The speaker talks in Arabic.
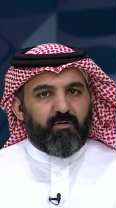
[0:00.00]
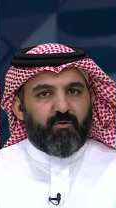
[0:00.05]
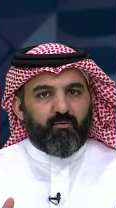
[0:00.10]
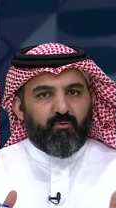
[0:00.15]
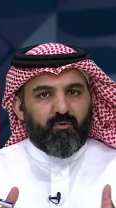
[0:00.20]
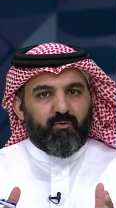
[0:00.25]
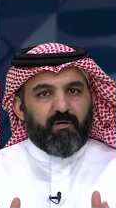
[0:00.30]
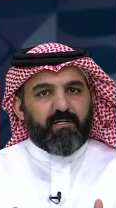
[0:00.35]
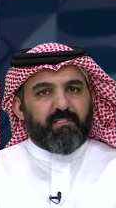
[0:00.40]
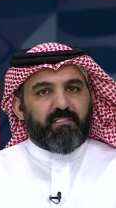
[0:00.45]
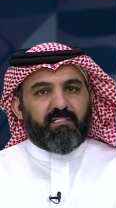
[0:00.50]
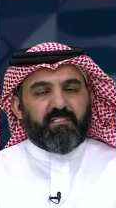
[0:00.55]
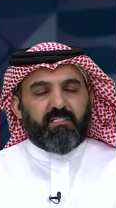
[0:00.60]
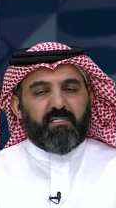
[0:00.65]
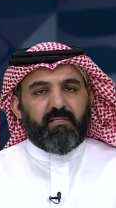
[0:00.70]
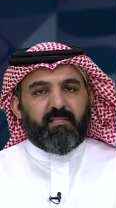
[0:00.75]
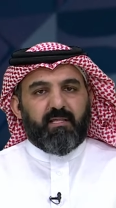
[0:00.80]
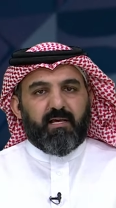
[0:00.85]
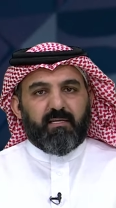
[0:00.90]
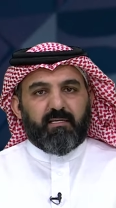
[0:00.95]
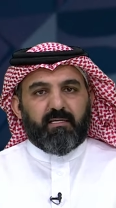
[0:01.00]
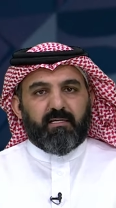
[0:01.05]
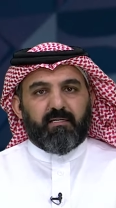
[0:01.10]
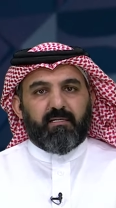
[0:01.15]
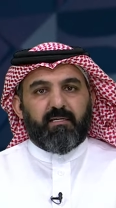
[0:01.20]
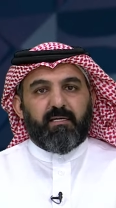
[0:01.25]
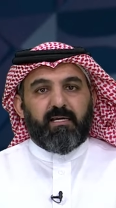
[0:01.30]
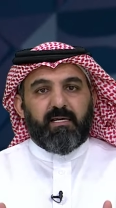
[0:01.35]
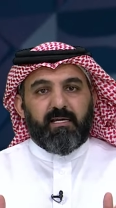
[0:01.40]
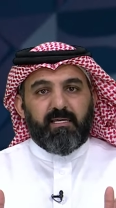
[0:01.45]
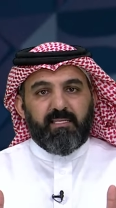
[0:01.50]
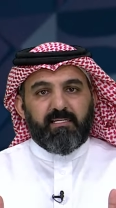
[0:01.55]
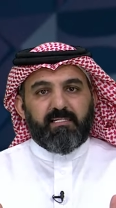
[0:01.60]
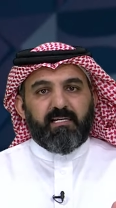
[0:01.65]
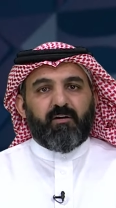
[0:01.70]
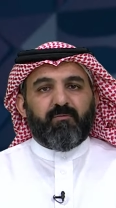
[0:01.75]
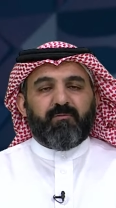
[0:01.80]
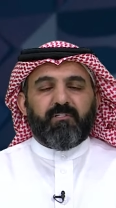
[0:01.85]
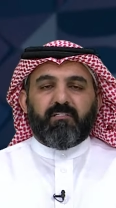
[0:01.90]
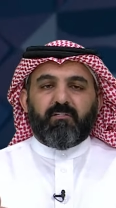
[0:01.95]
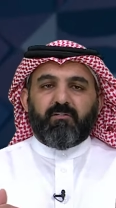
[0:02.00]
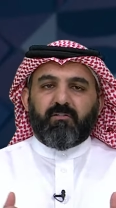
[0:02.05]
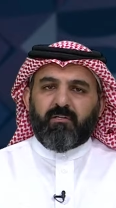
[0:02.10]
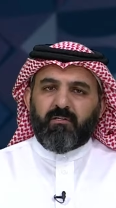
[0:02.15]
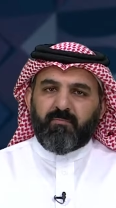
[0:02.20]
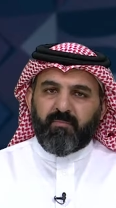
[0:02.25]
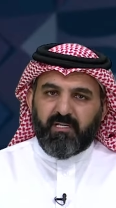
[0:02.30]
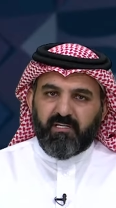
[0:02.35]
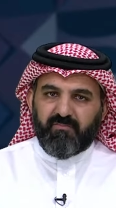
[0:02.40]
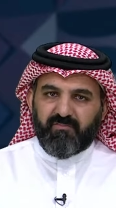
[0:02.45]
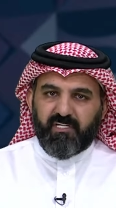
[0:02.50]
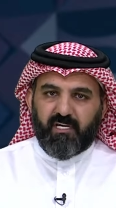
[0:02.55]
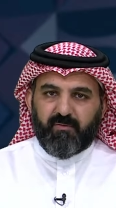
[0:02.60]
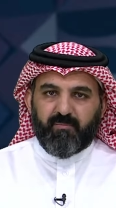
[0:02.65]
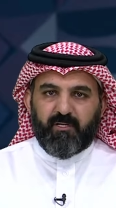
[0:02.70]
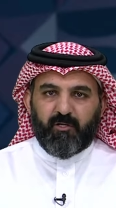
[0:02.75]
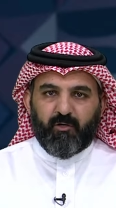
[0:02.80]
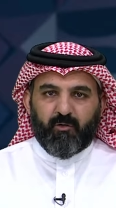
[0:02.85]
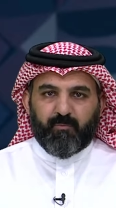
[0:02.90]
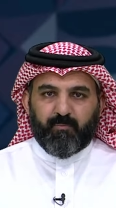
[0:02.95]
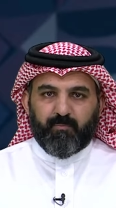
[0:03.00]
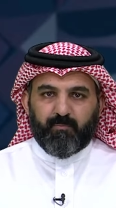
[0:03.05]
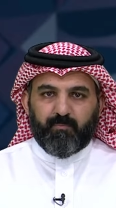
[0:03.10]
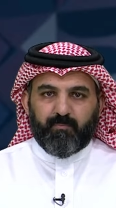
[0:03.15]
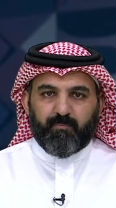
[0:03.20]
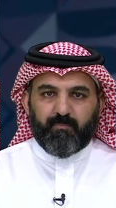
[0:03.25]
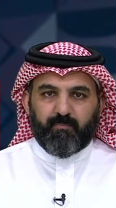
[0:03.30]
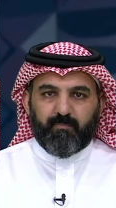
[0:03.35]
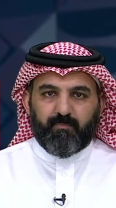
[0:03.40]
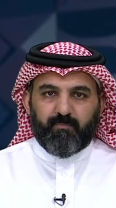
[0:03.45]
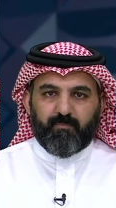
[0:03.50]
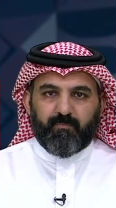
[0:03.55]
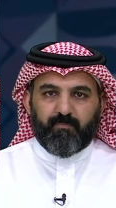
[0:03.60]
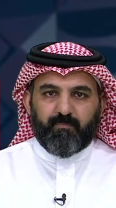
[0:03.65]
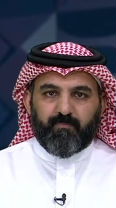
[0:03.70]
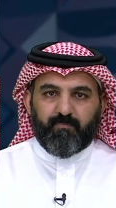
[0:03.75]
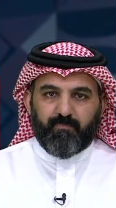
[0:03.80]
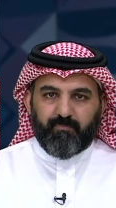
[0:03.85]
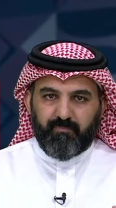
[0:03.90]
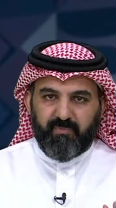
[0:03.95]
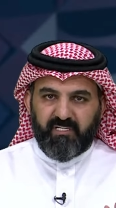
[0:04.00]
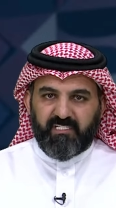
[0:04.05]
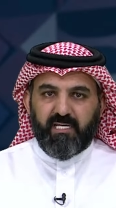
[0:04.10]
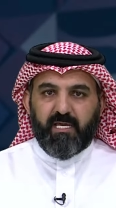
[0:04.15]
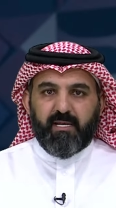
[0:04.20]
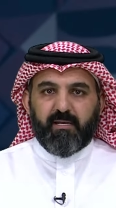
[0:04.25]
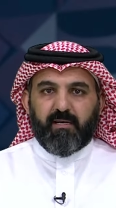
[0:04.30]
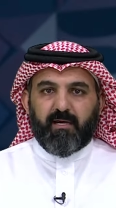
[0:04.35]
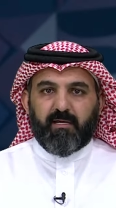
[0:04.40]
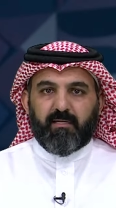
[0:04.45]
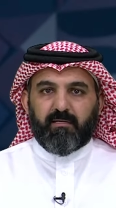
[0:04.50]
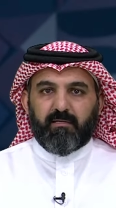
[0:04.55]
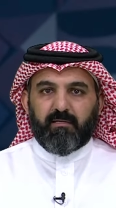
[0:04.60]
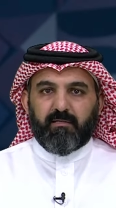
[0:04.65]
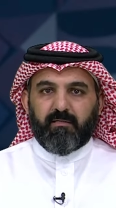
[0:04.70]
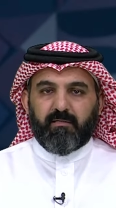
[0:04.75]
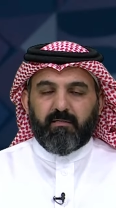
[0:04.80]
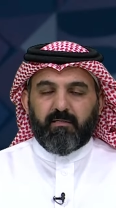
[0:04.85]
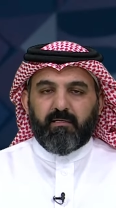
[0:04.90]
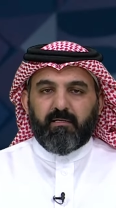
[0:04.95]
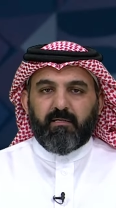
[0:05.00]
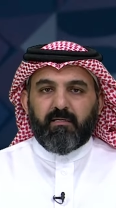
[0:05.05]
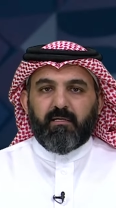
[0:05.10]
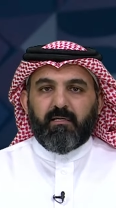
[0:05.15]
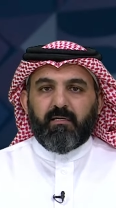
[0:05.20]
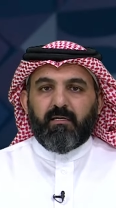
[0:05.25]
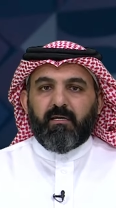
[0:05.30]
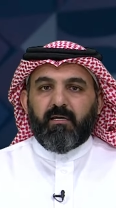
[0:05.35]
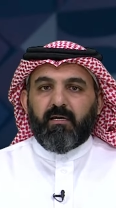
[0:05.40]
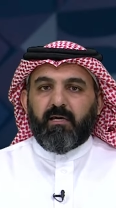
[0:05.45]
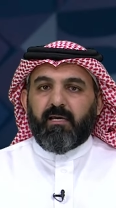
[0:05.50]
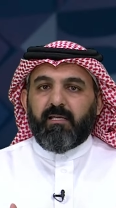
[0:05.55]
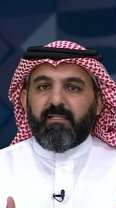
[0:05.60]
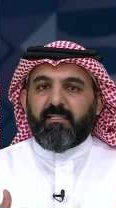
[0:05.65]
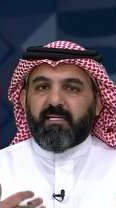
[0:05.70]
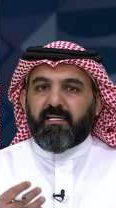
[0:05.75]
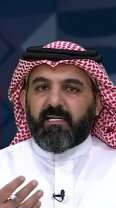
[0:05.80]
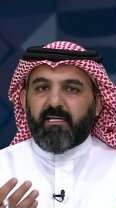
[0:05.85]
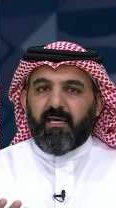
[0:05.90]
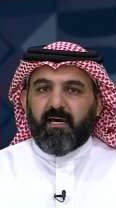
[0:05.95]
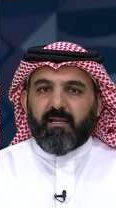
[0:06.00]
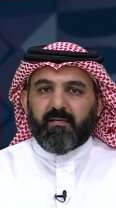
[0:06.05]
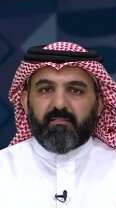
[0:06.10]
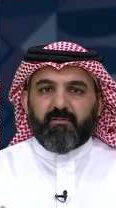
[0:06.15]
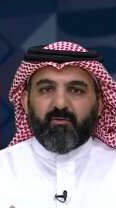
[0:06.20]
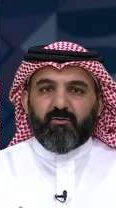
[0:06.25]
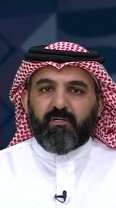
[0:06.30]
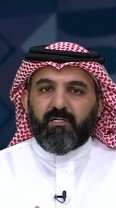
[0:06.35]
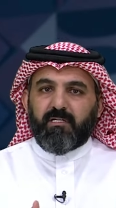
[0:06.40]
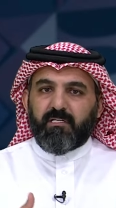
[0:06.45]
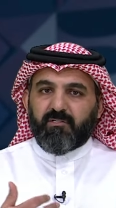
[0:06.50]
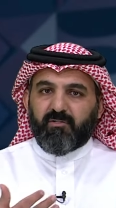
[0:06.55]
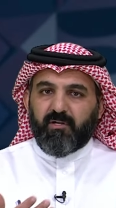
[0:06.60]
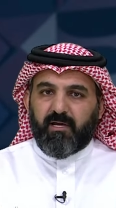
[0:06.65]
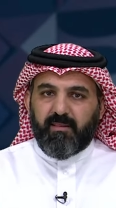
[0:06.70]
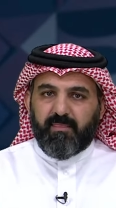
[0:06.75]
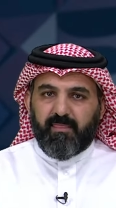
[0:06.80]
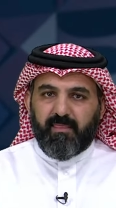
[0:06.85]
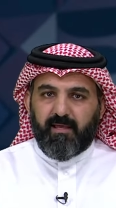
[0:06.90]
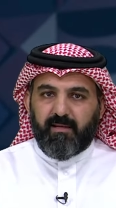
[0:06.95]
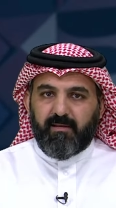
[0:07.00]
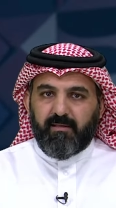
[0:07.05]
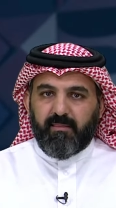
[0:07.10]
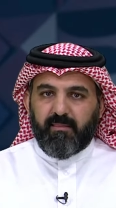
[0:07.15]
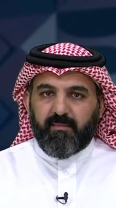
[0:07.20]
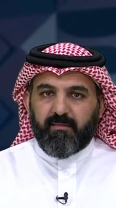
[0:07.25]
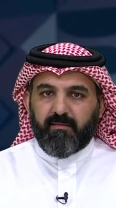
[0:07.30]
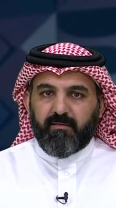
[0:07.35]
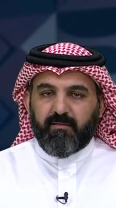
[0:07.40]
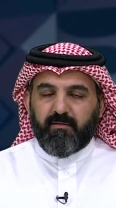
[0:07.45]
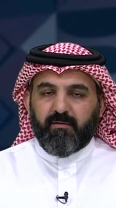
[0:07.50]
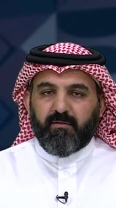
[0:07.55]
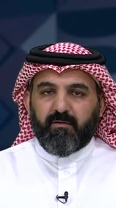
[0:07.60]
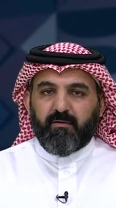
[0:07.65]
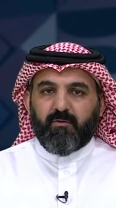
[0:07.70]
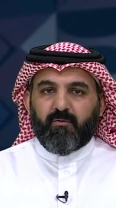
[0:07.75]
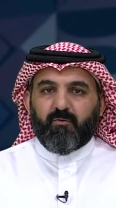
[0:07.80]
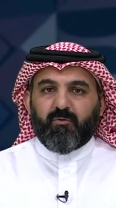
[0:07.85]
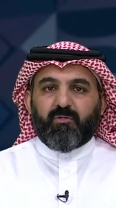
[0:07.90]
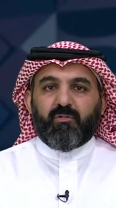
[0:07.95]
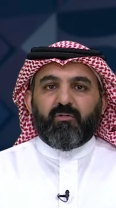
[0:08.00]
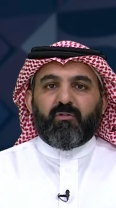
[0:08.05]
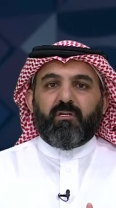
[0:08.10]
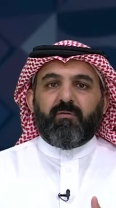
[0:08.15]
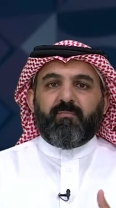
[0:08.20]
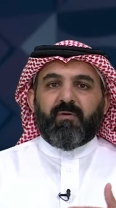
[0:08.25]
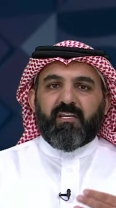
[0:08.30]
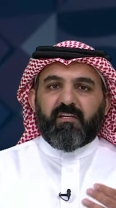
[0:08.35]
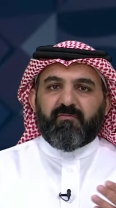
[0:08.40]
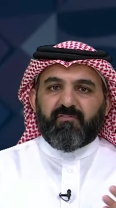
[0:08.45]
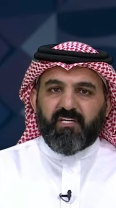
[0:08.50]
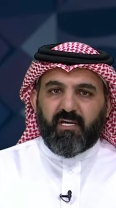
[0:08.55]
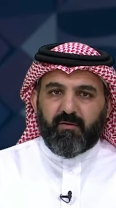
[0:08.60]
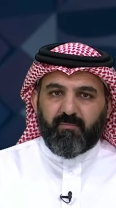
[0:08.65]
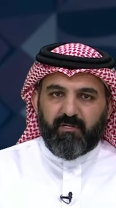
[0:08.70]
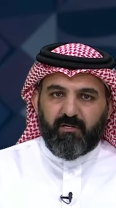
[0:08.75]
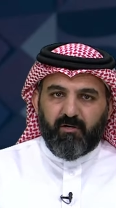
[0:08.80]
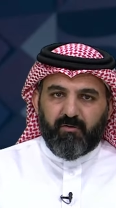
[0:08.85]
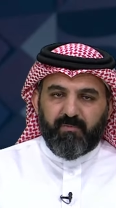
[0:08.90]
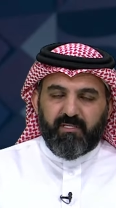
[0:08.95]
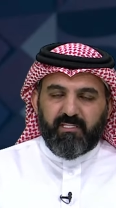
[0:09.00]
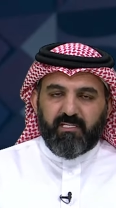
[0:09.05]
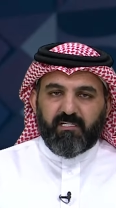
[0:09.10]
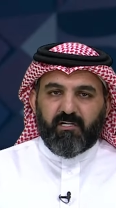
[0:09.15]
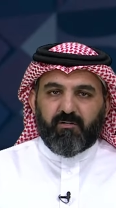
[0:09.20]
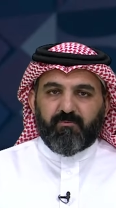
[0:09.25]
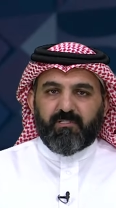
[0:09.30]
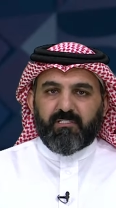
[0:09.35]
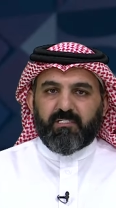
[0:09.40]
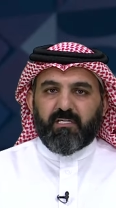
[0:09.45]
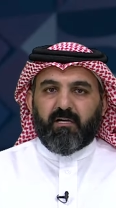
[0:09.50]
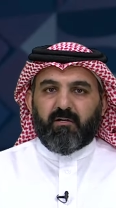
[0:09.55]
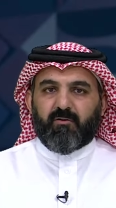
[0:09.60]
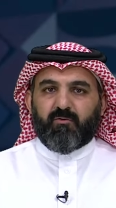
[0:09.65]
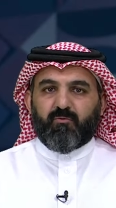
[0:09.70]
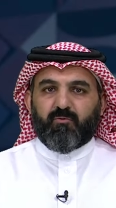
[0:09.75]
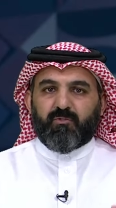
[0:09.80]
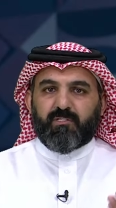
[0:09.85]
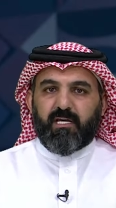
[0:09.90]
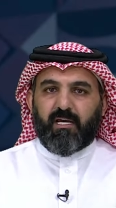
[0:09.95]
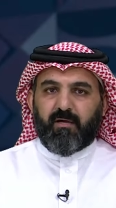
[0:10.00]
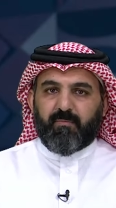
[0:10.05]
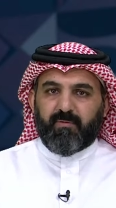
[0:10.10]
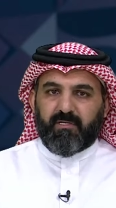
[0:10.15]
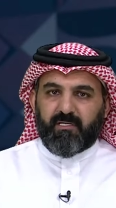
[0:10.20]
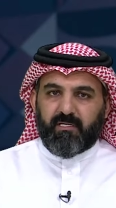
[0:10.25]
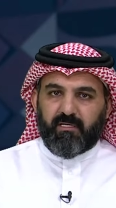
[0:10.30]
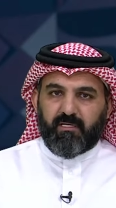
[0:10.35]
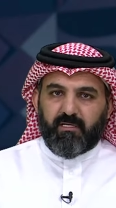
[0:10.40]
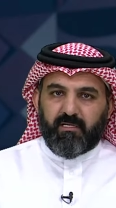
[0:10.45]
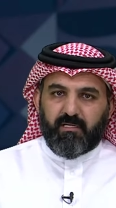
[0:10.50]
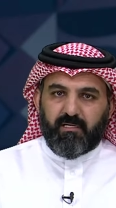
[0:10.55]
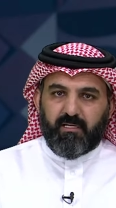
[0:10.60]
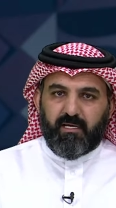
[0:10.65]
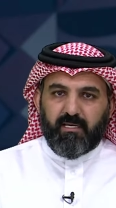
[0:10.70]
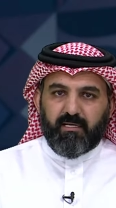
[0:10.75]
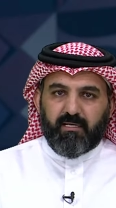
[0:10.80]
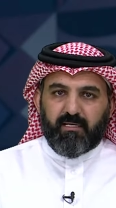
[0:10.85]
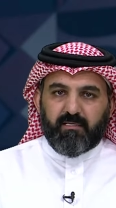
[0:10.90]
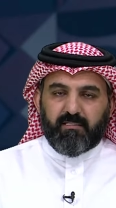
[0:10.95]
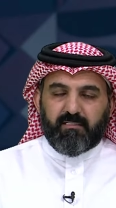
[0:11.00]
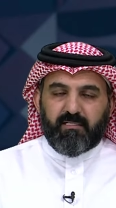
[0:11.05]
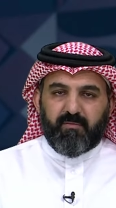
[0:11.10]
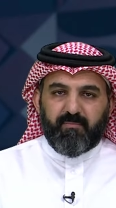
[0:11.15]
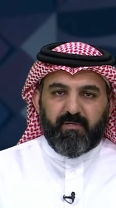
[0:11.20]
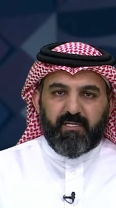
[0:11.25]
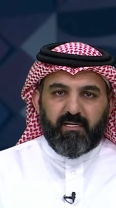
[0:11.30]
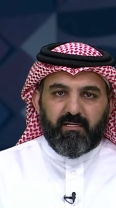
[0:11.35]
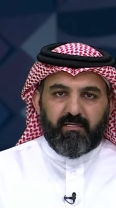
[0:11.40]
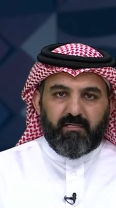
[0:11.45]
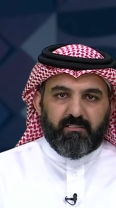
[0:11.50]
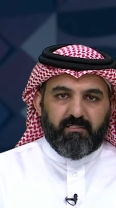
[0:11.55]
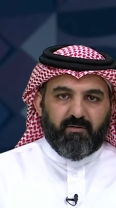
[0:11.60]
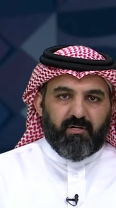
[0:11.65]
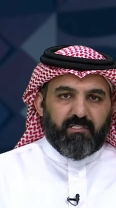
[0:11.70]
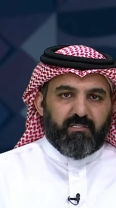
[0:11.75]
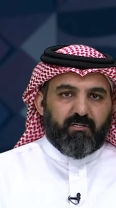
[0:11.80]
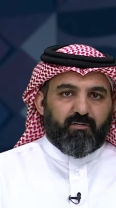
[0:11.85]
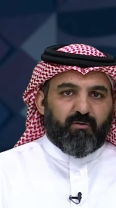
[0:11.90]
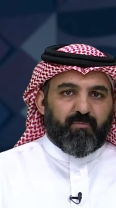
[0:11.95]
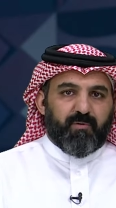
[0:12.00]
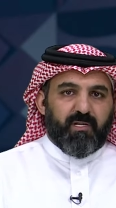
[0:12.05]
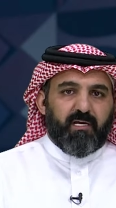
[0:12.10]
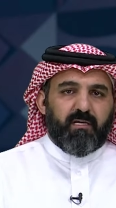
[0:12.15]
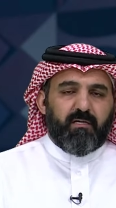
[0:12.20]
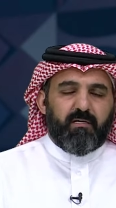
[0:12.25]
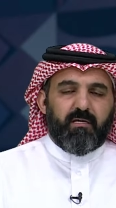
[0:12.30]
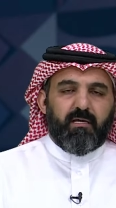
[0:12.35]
والوقت 20 ثانيه اذا جاوبتي تدخلين معنا في سحب اليوم 200 ريال عندك خيار تروحين للسؤال الثالث وتدخلين معنا في سحب اليوم اذا جاوبتي صح وسحب الحلقه الختاميه الجوائز الكبرى